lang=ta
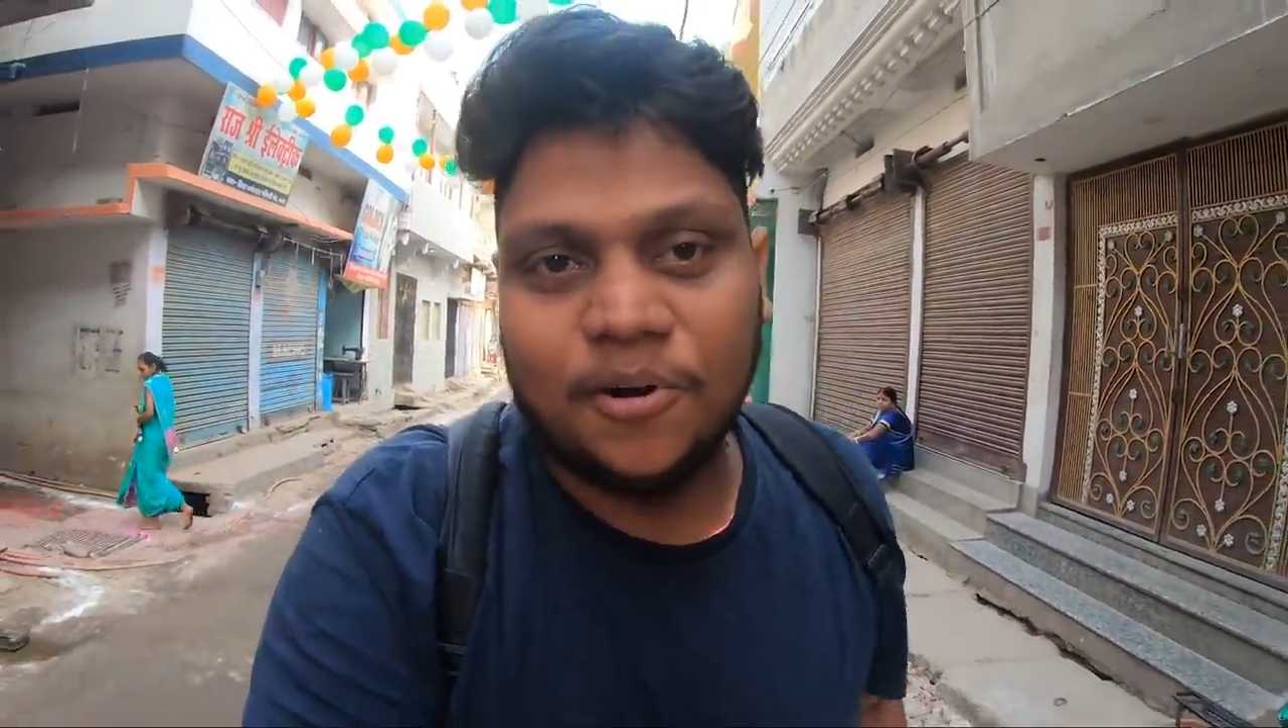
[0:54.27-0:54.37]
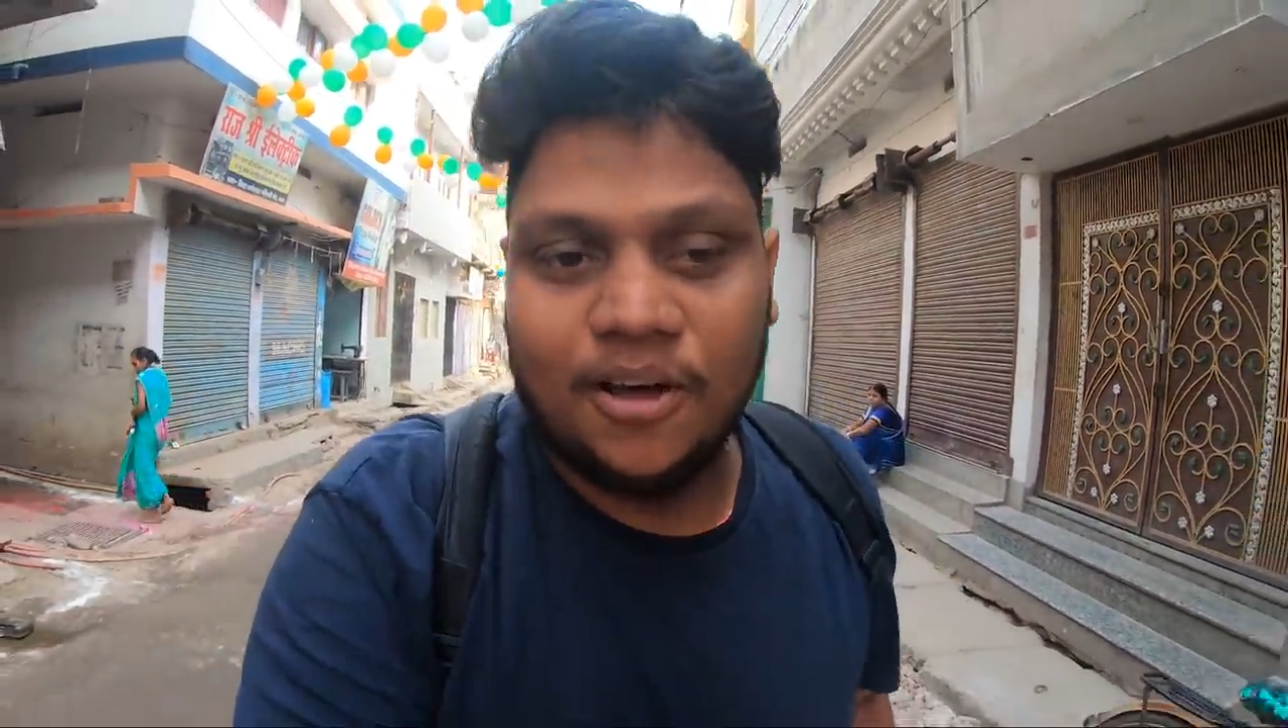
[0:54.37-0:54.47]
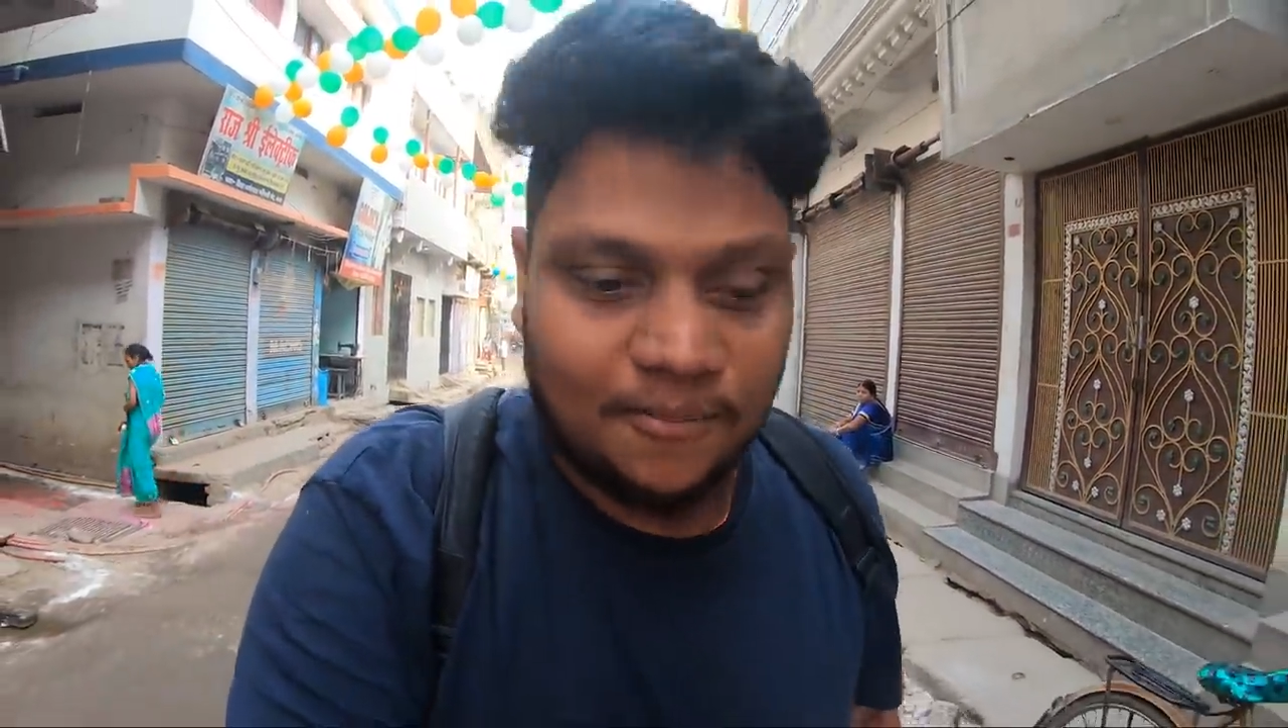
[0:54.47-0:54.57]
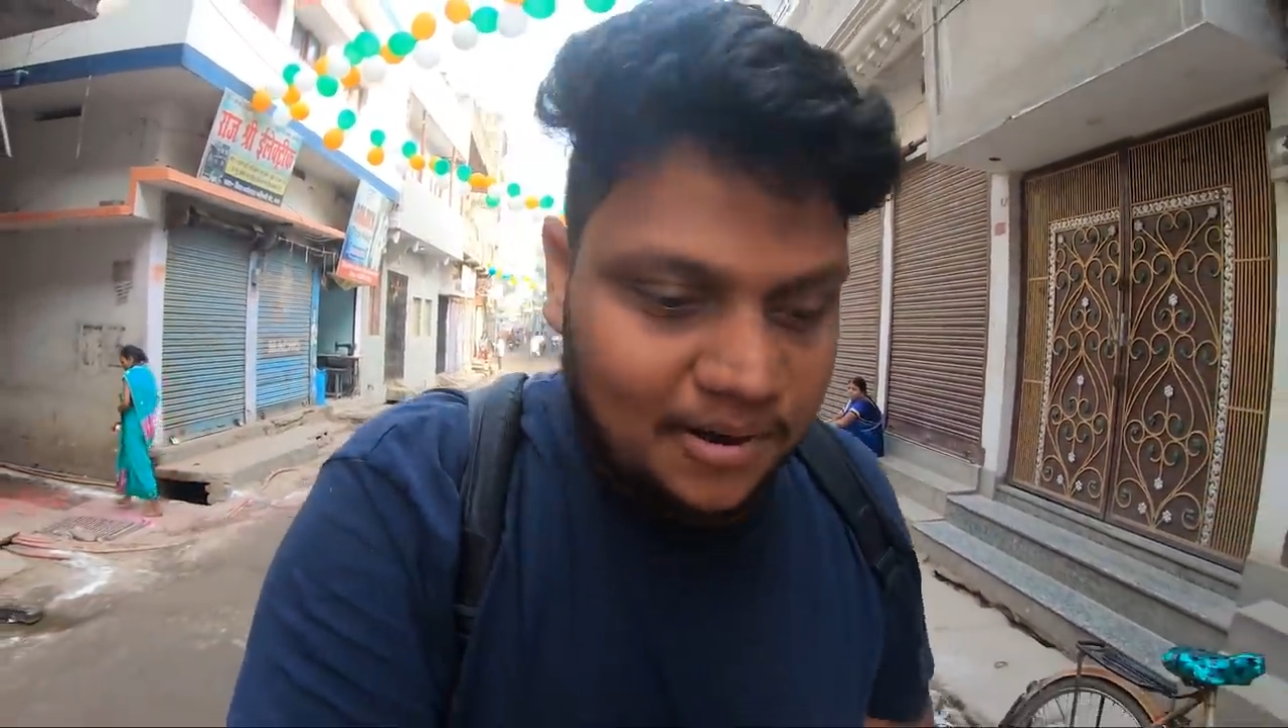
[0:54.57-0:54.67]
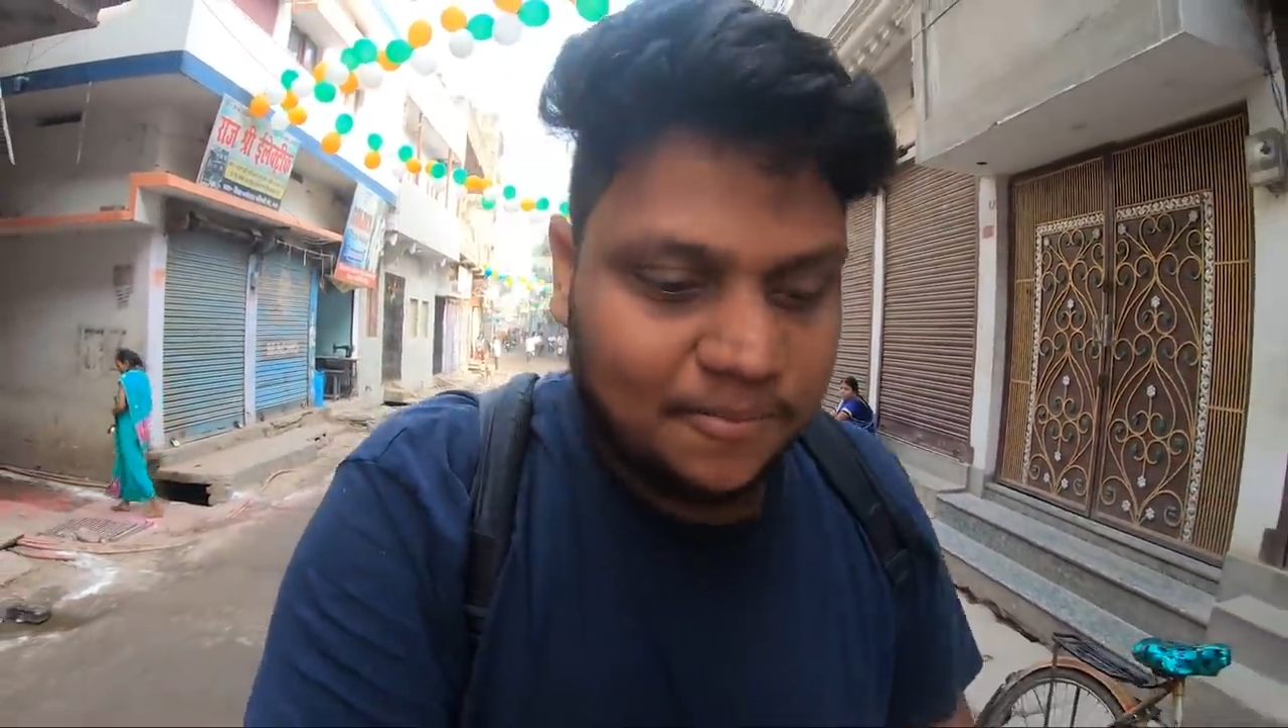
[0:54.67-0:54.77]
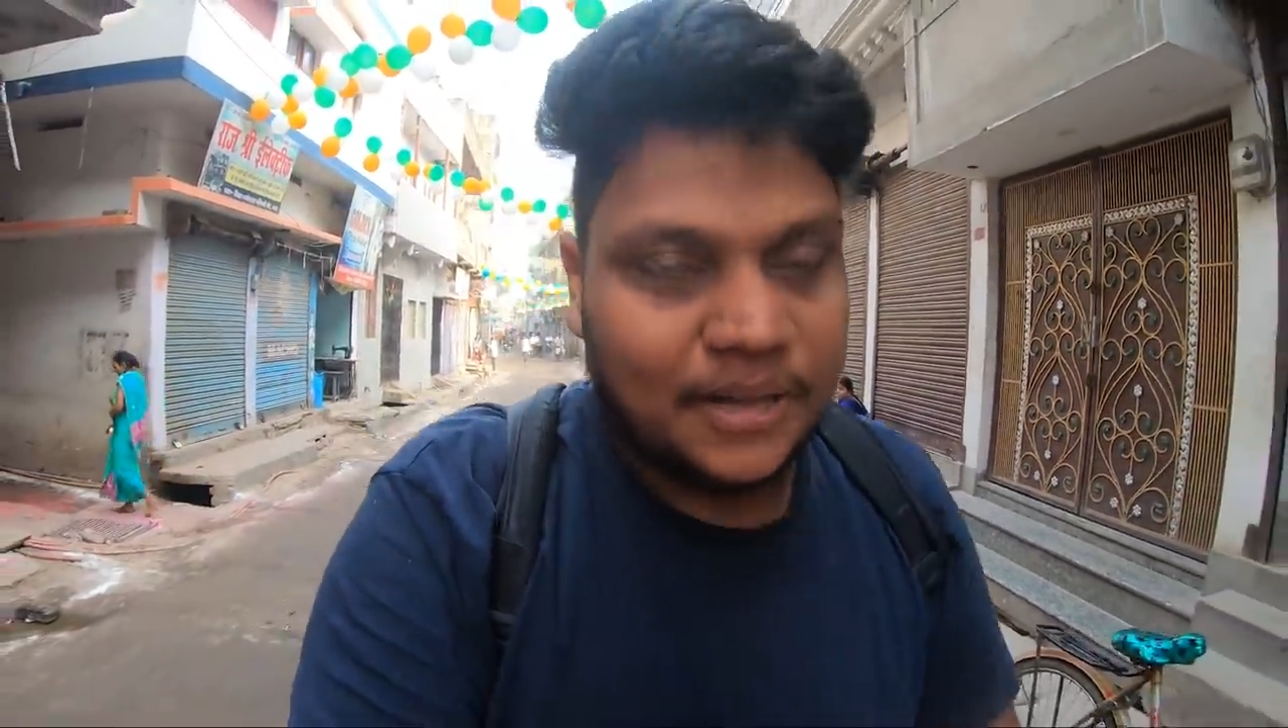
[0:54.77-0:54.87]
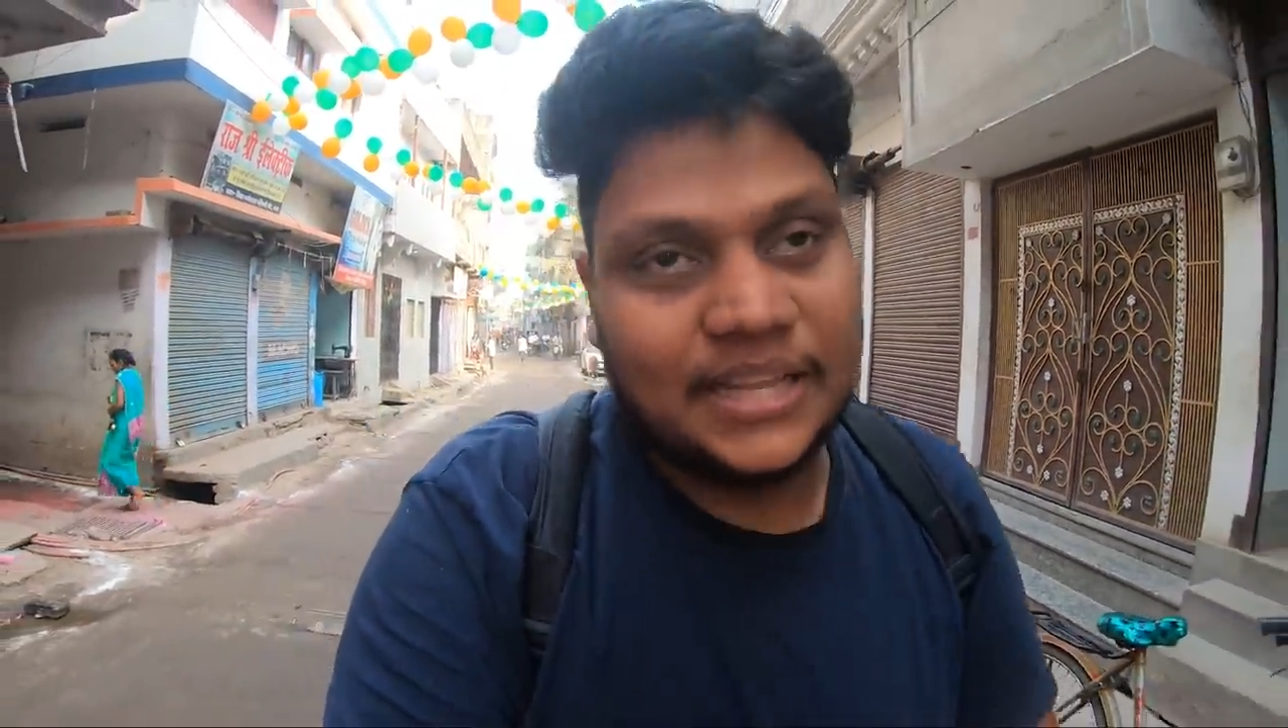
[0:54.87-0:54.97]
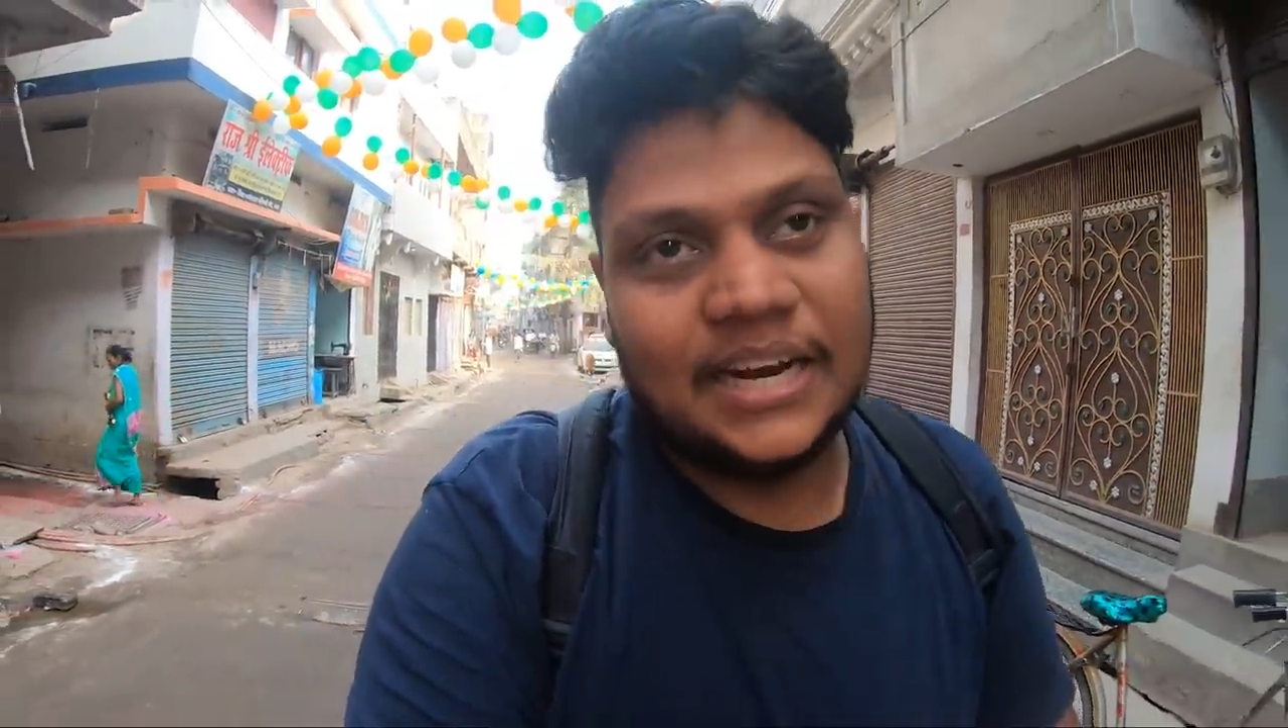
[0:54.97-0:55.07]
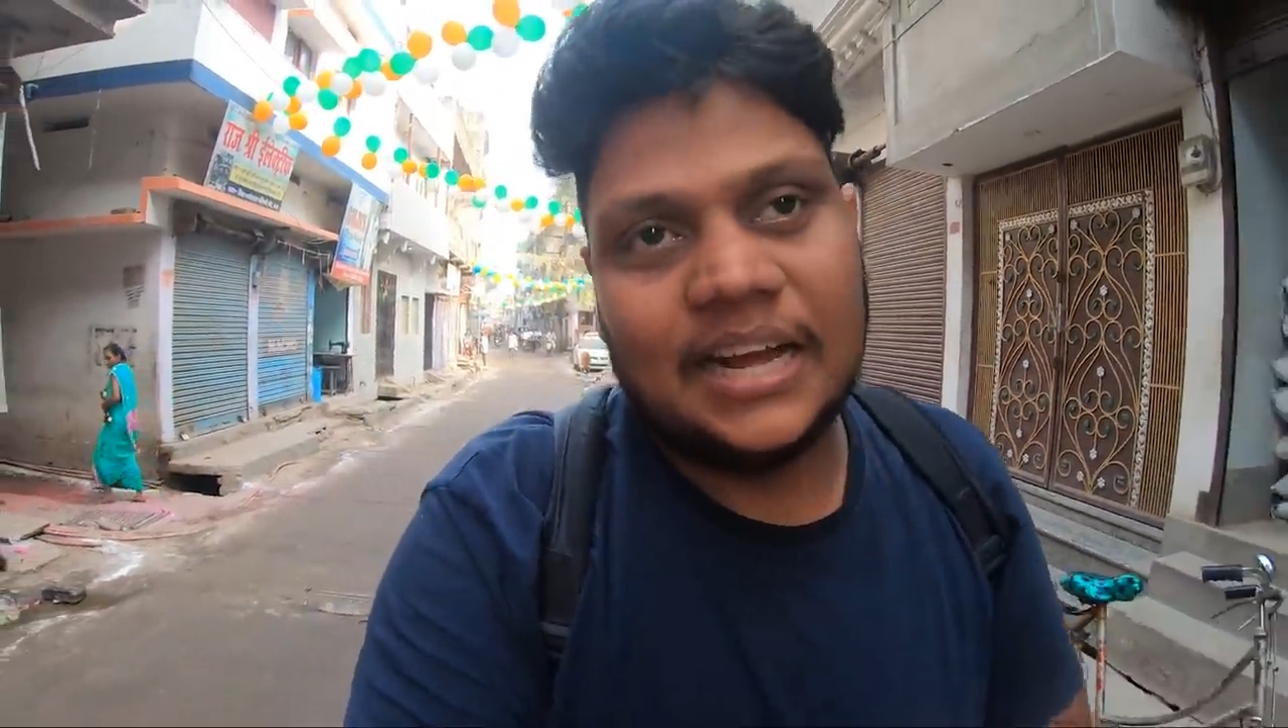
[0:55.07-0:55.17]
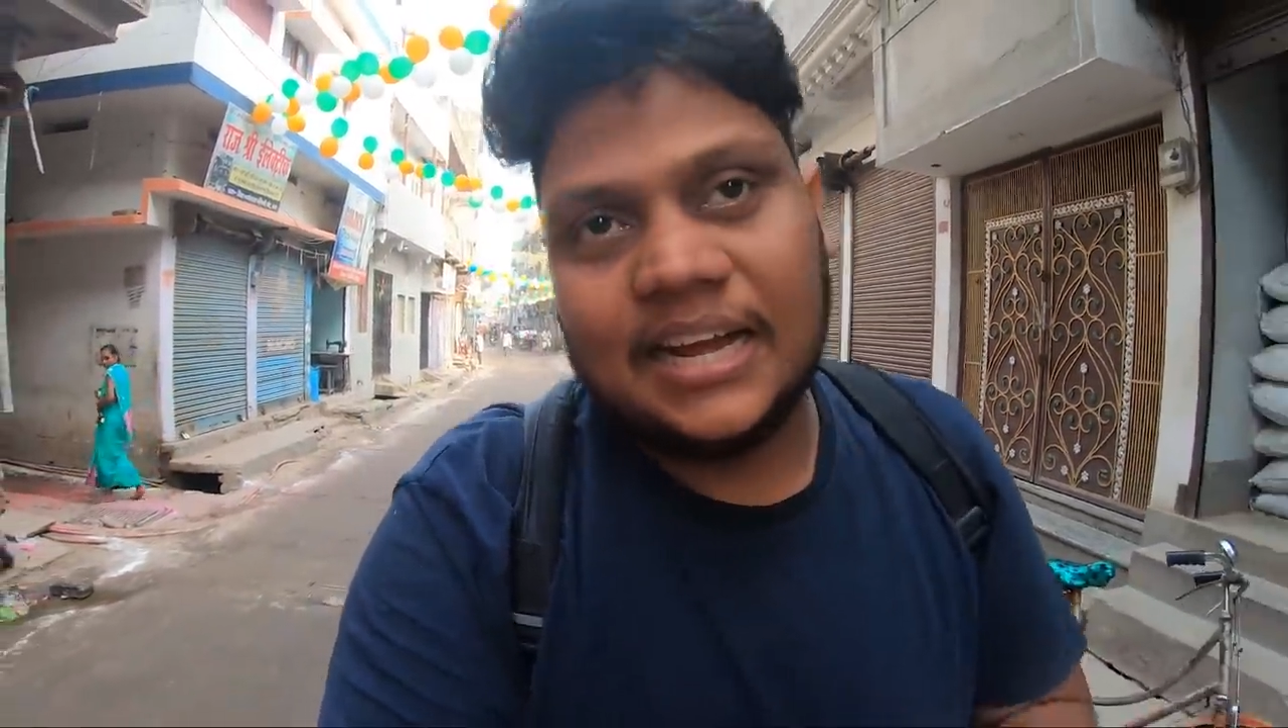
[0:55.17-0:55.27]
போனோம் அப்படின்னு
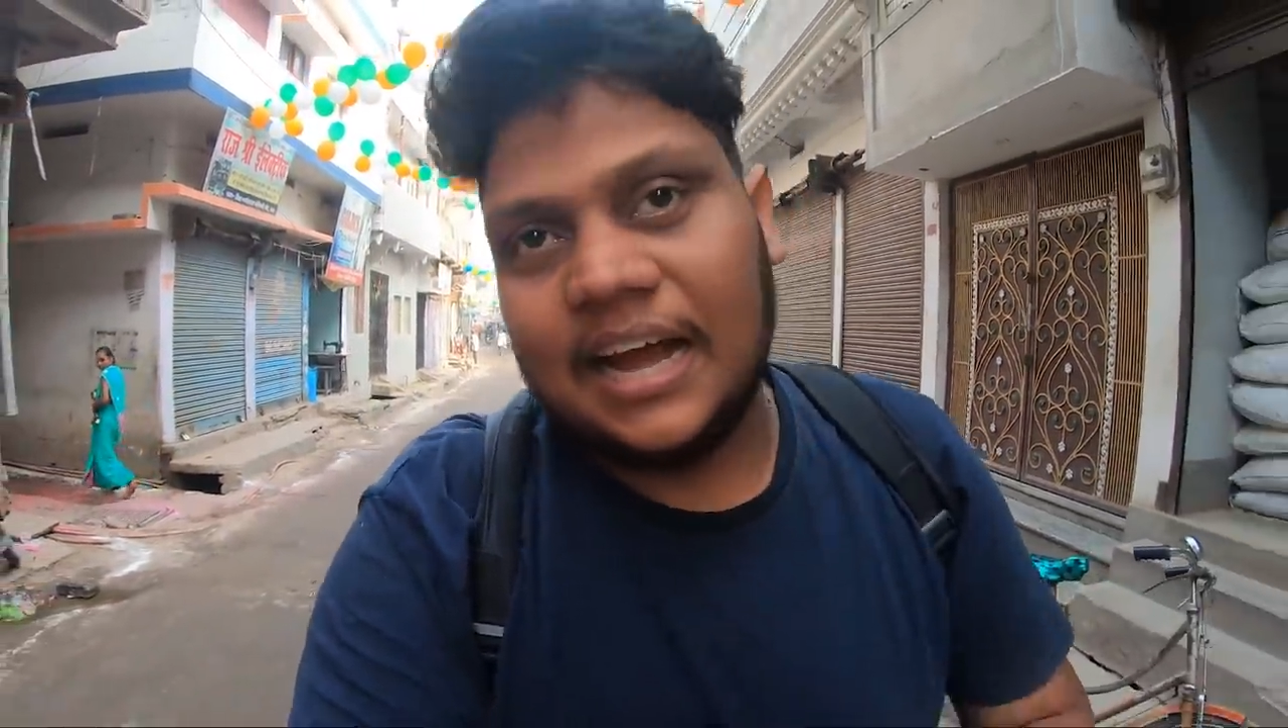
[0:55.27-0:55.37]
பார்த்தீங்கன்னா